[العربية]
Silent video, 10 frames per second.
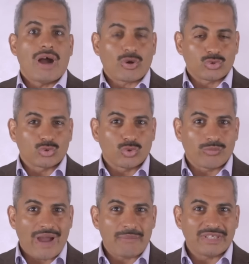معاكم دكتور
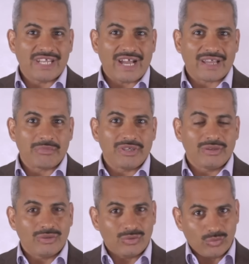محمد
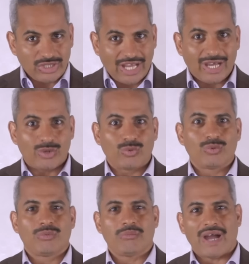العجمي وتعالوا
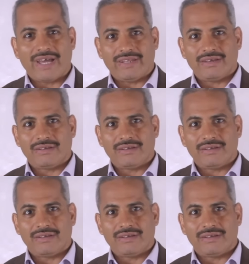معانا